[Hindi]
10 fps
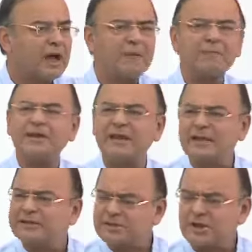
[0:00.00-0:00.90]
आपकी
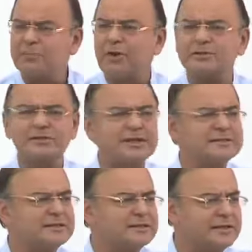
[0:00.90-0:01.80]
टैक्सेशन पॉलिसी
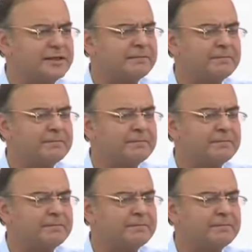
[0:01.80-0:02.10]
ऐसी थी